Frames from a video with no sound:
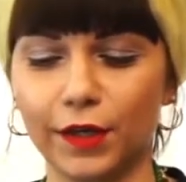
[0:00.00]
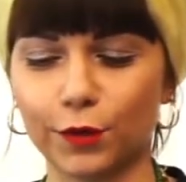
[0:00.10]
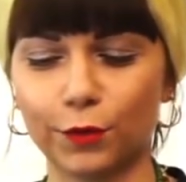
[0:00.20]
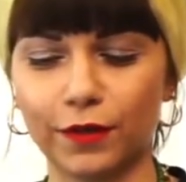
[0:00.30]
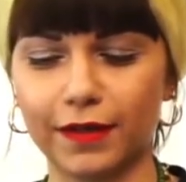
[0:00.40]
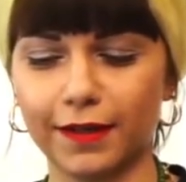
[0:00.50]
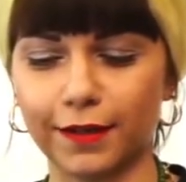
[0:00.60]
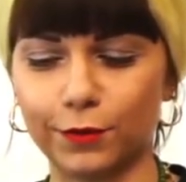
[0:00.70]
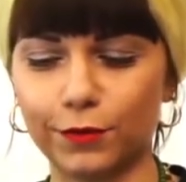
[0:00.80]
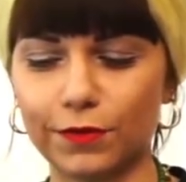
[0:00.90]

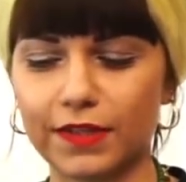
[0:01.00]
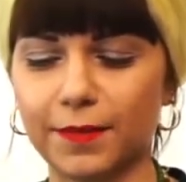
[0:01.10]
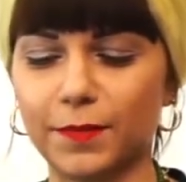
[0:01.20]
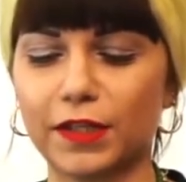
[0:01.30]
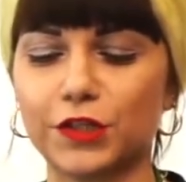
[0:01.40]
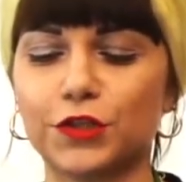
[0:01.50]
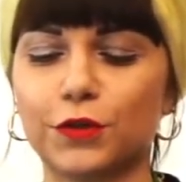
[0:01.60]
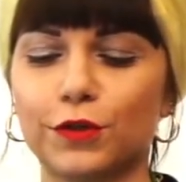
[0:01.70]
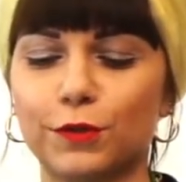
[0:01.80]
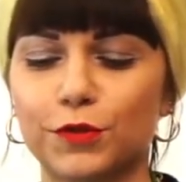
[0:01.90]
Кукареку запел еще
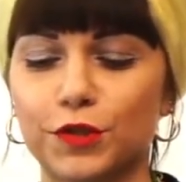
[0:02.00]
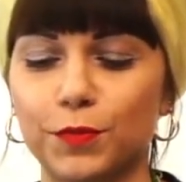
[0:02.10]
громче